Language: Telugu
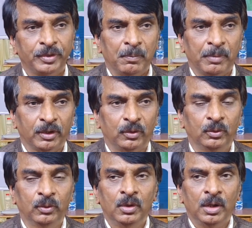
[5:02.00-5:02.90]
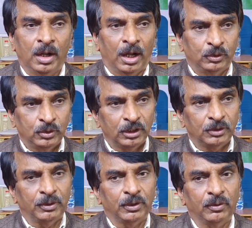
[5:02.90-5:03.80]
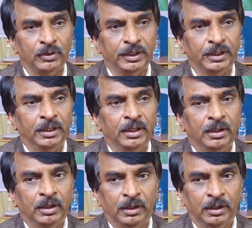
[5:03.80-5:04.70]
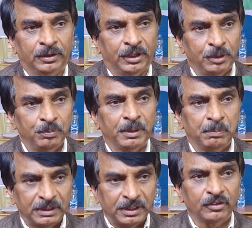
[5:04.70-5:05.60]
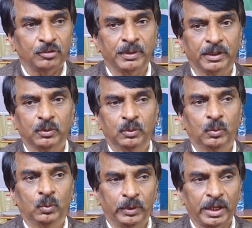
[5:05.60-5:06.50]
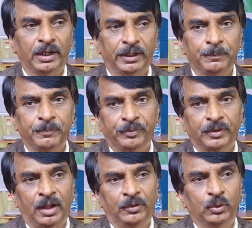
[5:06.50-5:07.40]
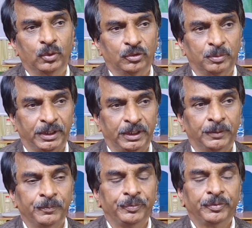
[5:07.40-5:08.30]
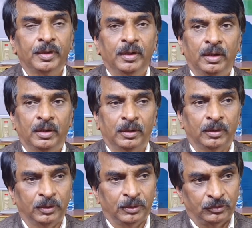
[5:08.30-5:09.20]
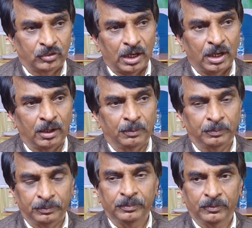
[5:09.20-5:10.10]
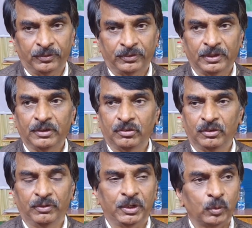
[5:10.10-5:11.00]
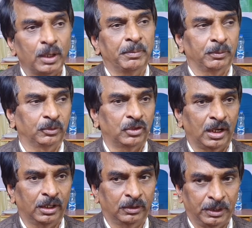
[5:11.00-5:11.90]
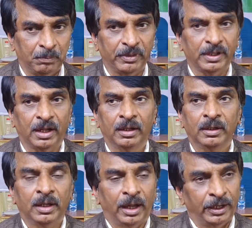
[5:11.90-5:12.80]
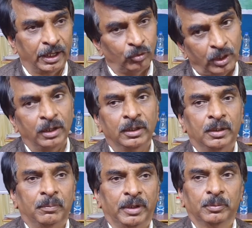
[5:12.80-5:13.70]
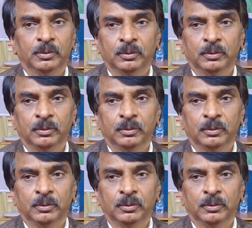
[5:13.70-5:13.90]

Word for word: మనకు అధునాతమైనటువంటి ట్రీట్మెంట్ మెథడ్స్ మనకు ఉండాలి అందుకోసమని చాలా ఫెసిలిటీస్ ఇవన్నీ కూడా మనము చాలా నెమ్మదిగా అయినా కూడా మనము